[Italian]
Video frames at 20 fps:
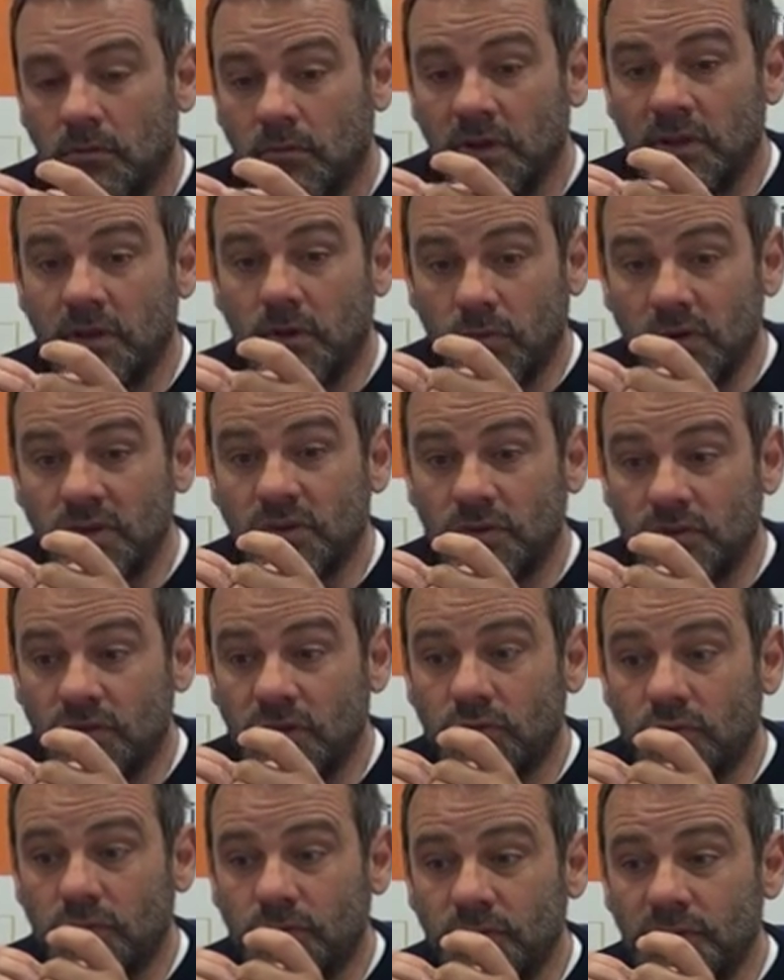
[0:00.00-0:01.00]
Quindi questo è
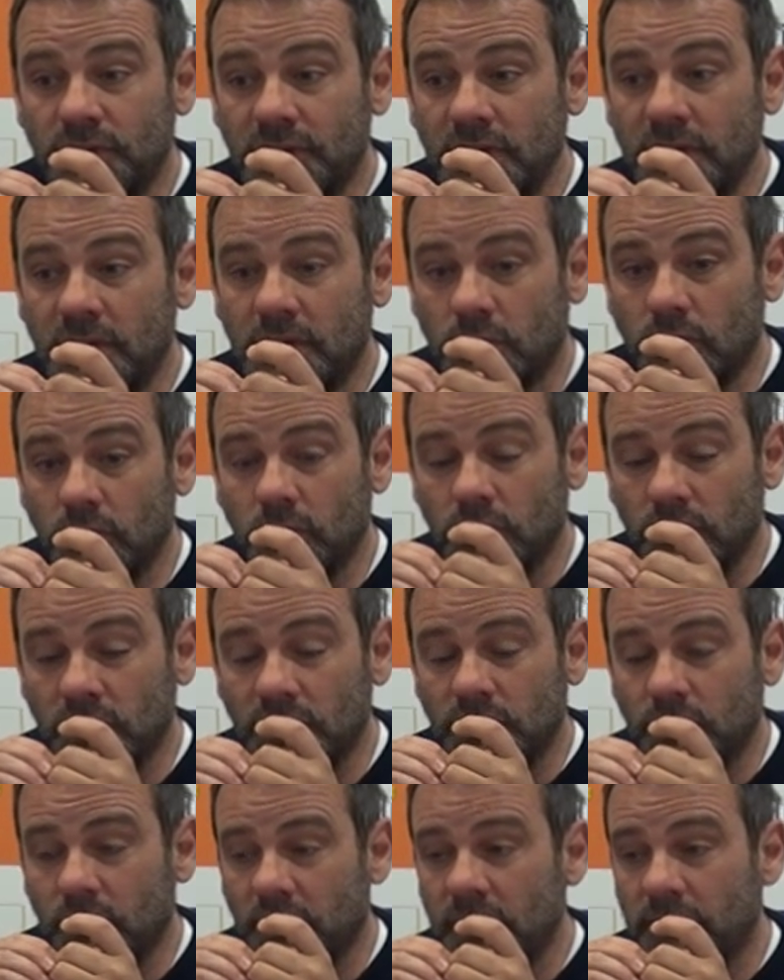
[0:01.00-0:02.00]
già sufficiente contro
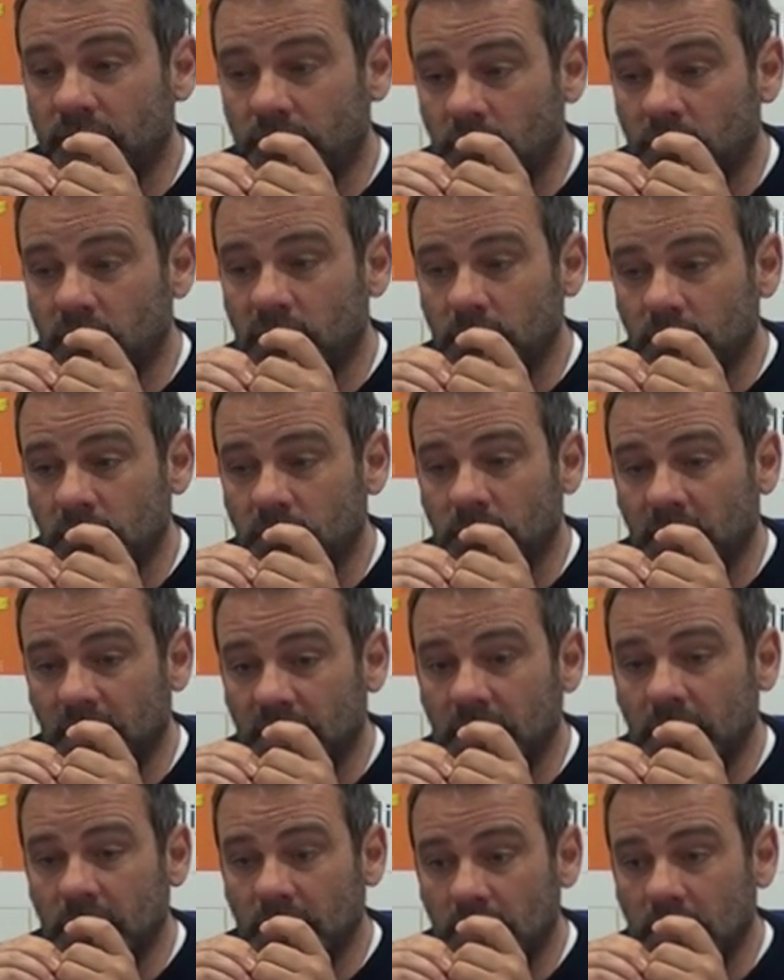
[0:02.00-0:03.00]
una squadra forte per
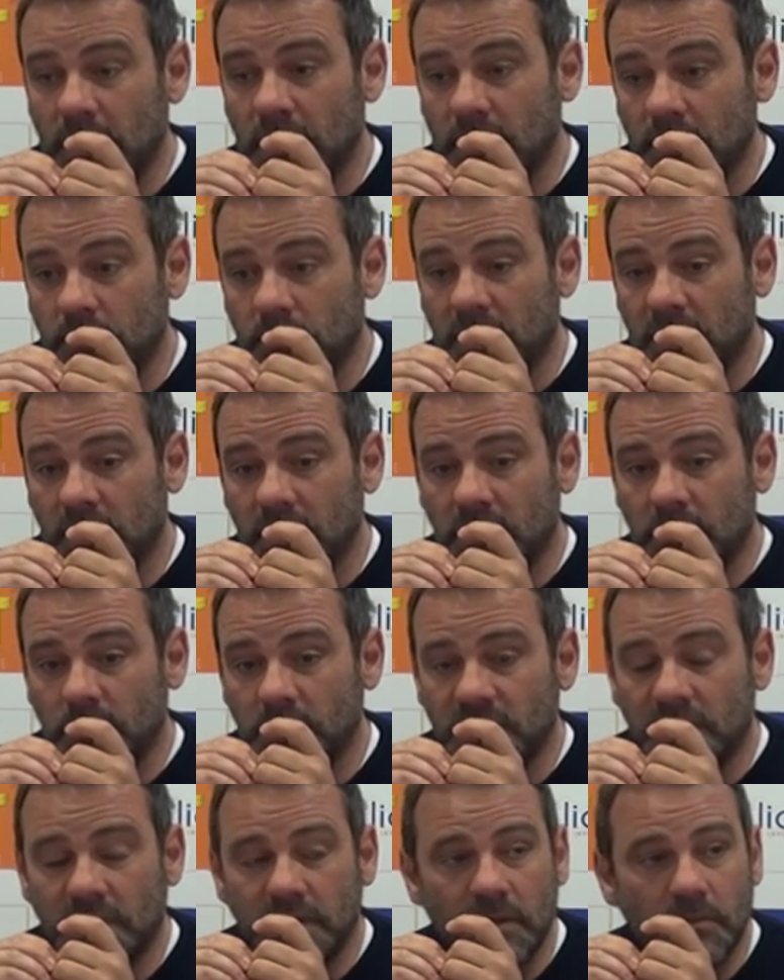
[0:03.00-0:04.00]
perdere e anche perdere
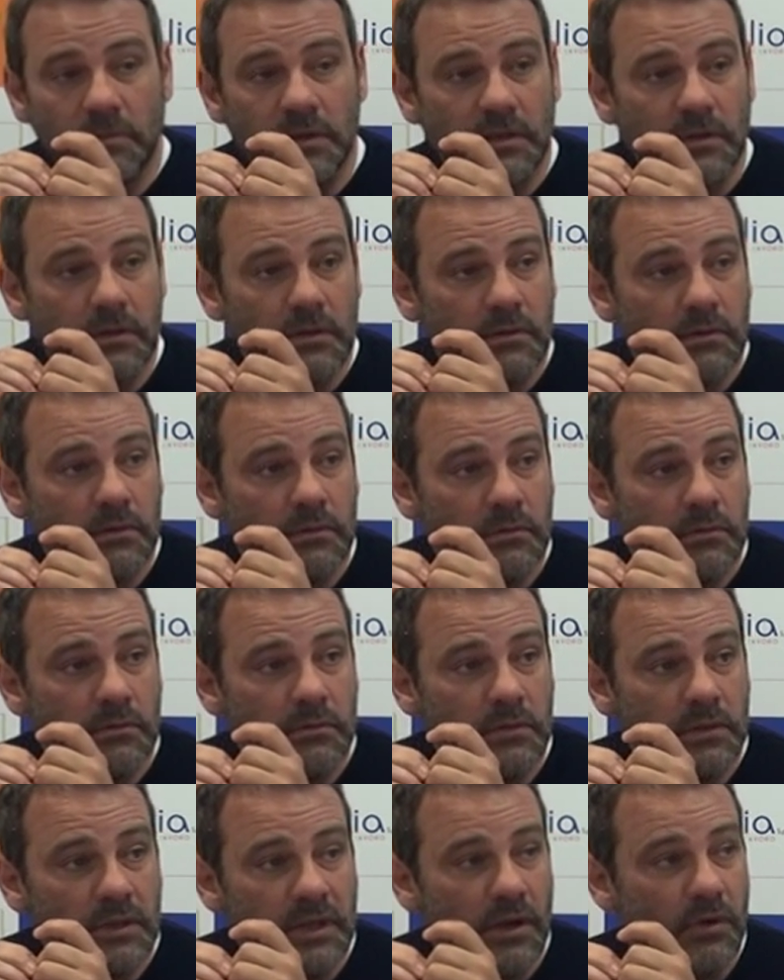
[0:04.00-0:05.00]
pesantemente.
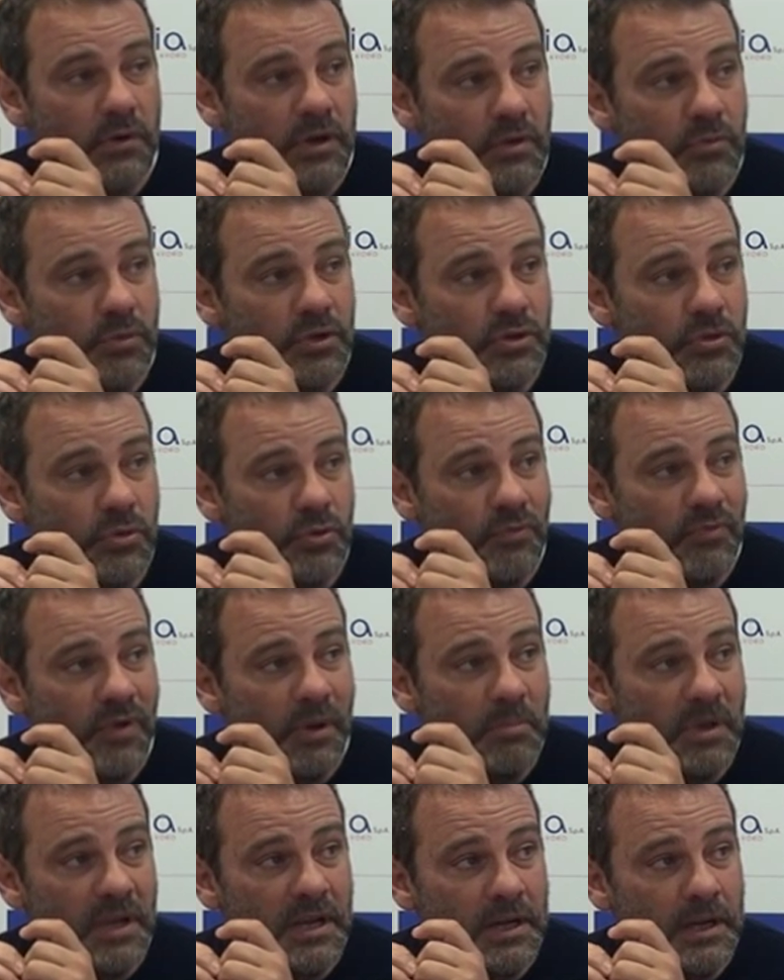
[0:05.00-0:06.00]
Chiaro che questo non
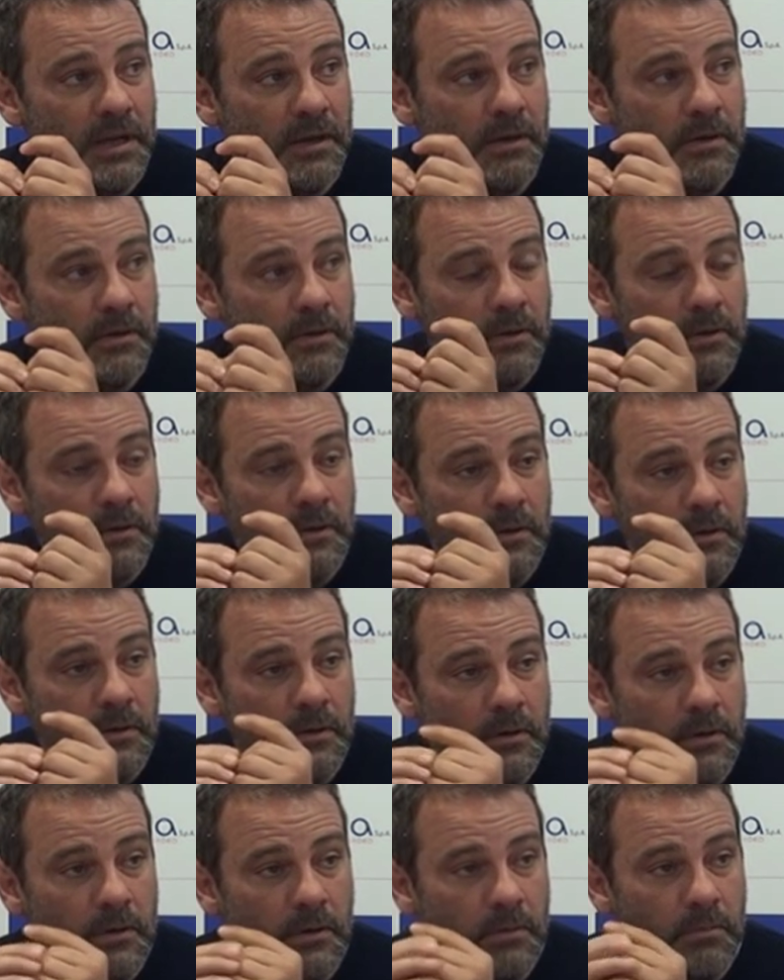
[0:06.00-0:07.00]
va bene,
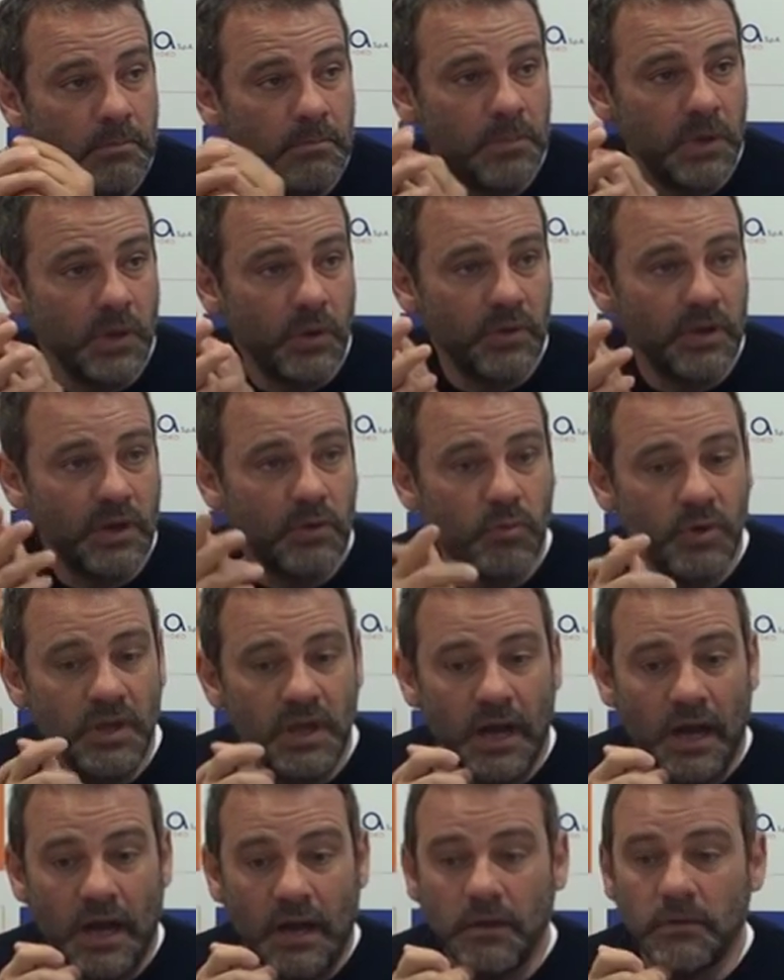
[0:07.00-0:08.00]
però da
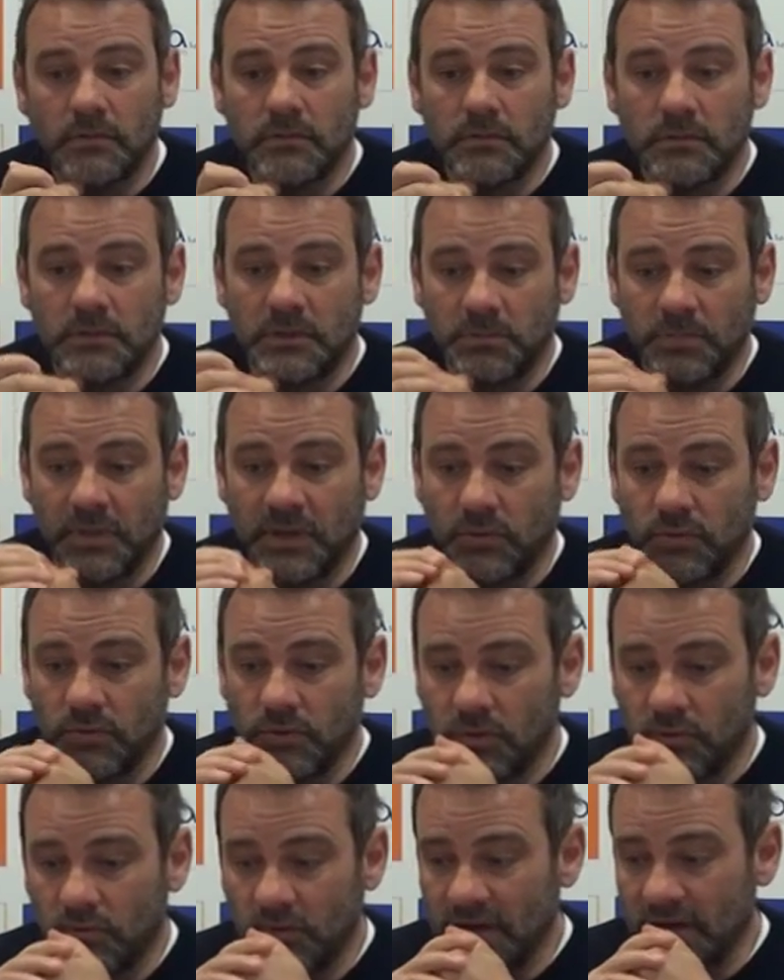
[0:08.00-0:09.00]
qui a, ripeto,
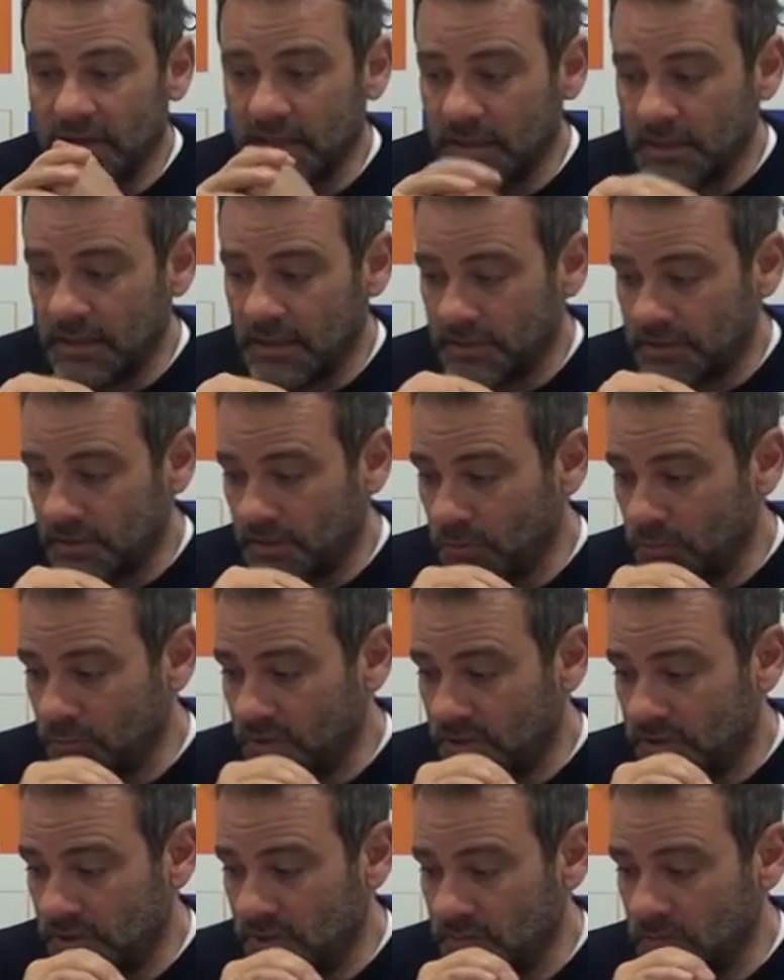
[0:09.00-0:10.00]
io devo anche essere
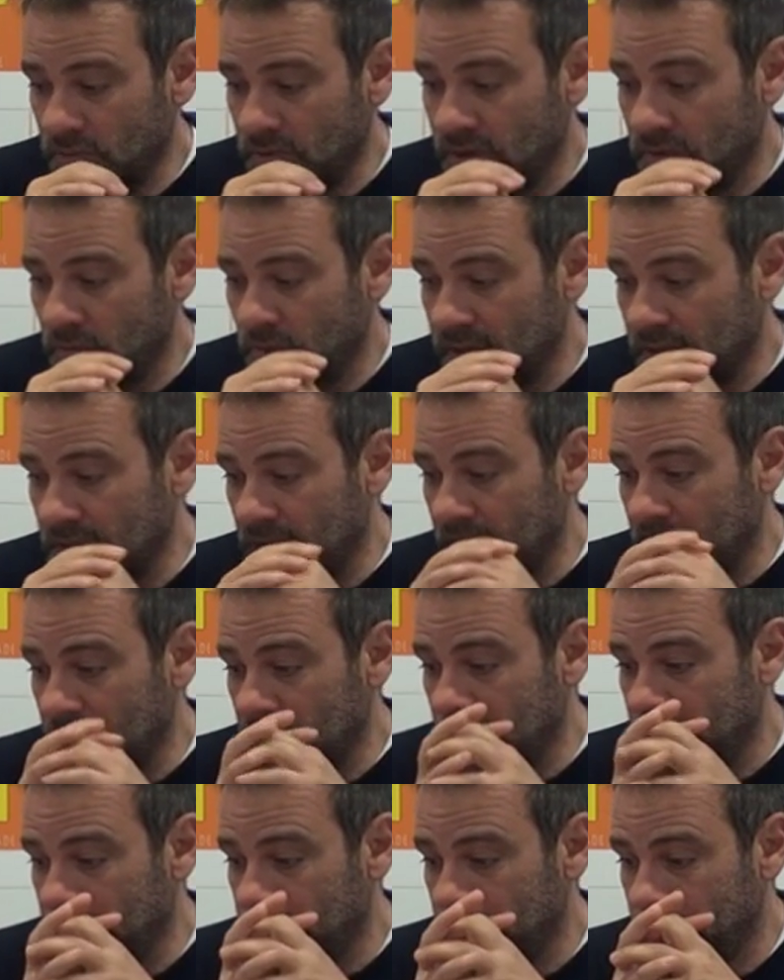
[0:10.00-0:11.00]
obiettivo e
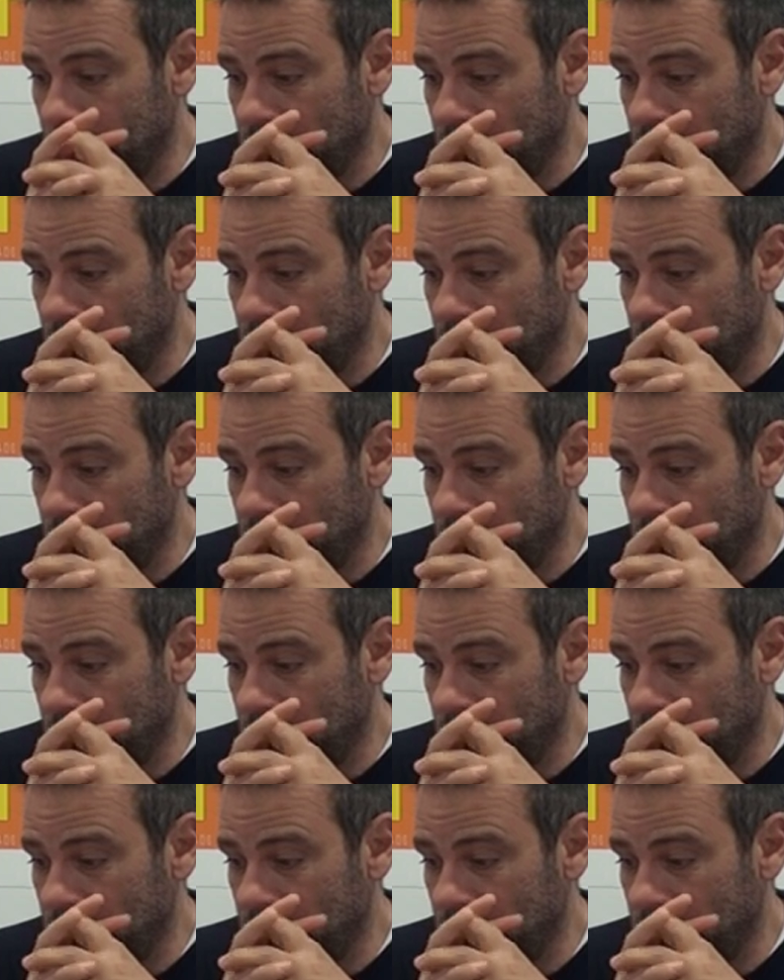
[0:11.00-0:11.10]
guardare